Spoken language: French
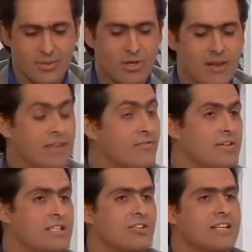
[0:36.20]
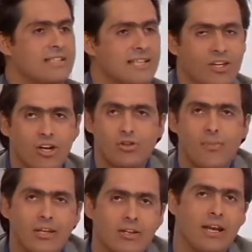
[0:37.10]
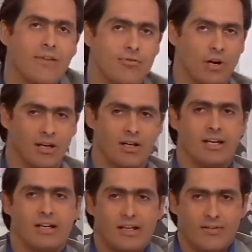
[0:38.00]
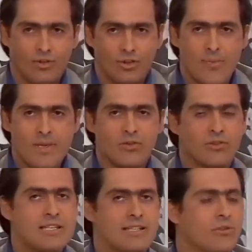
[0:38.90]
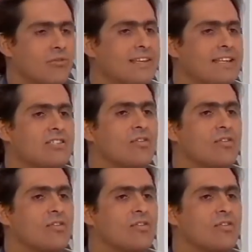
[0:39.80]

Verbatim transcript: euh, au début de l'année, vous avez sorti un single, Dieu m'a donné la foi. Votre maison de disques annonce